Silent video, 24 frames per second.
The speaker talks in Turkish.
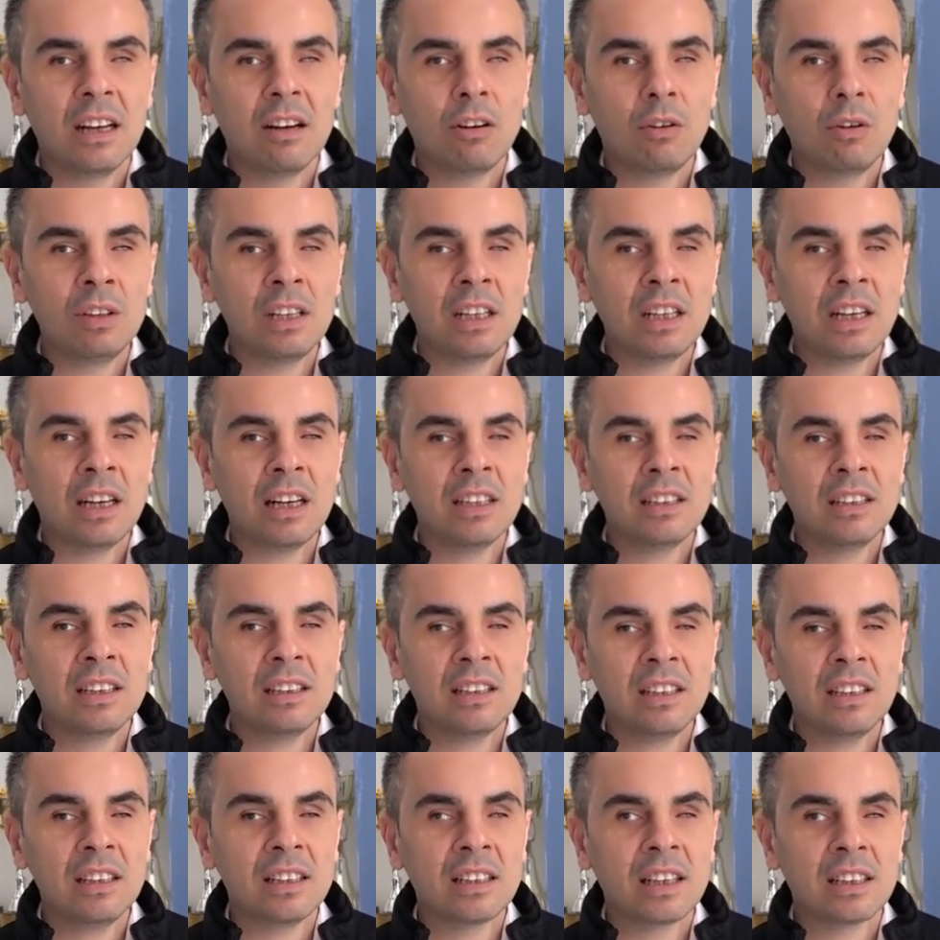Onlara
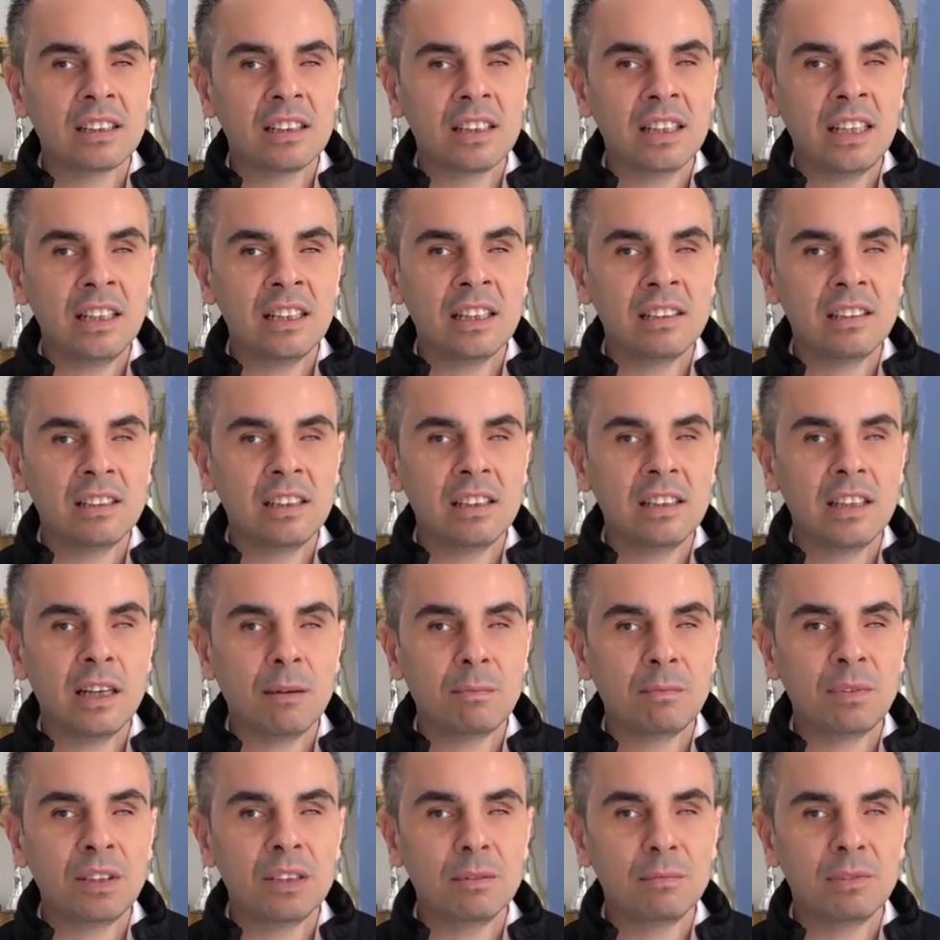anlatarak neyi nasıl
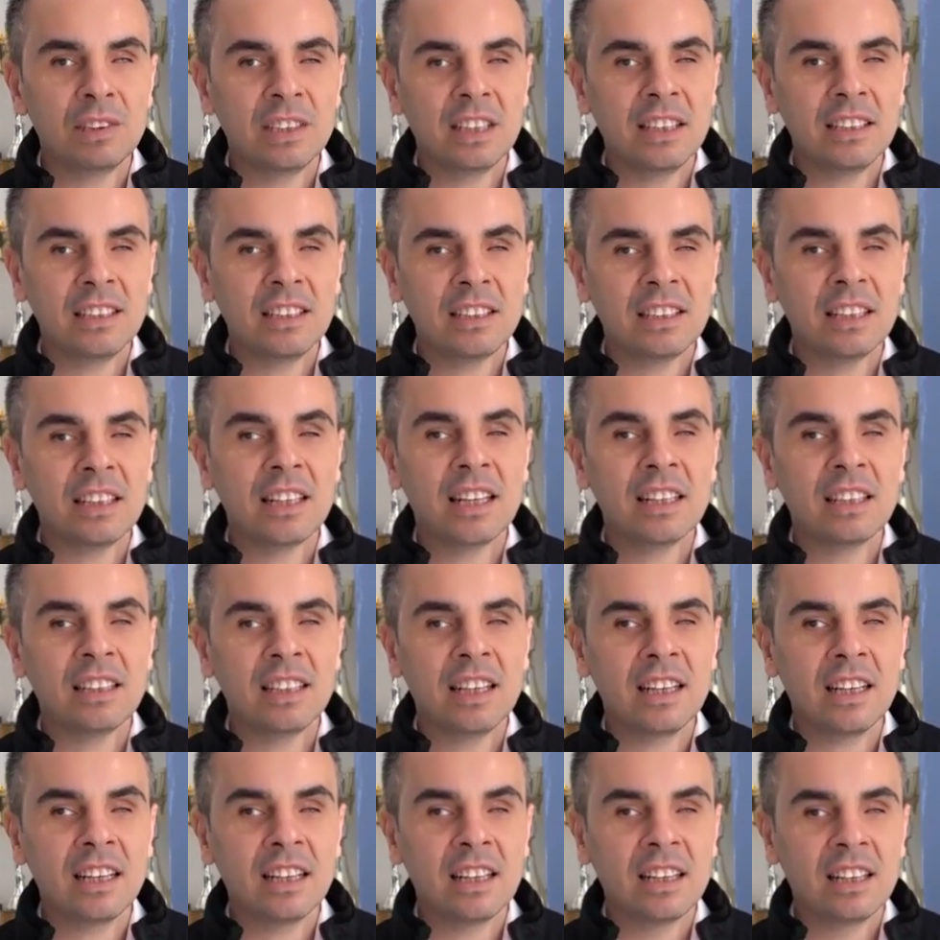yaptığımızı anlatarak
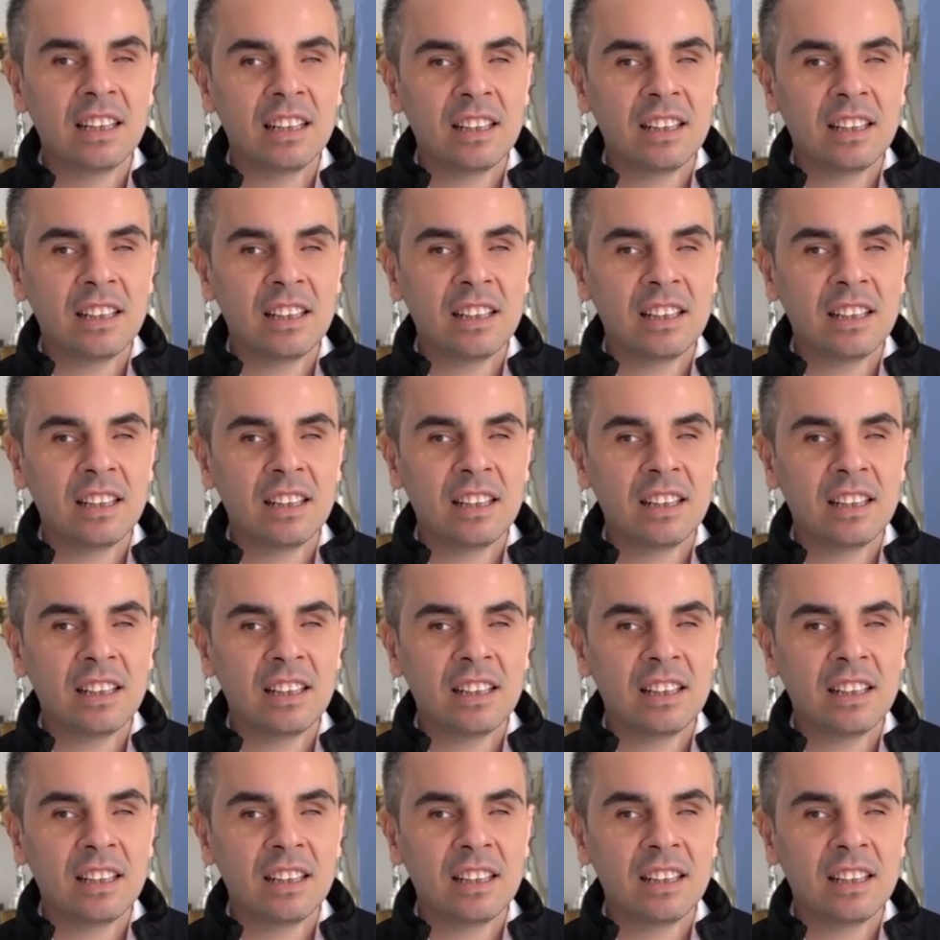hatta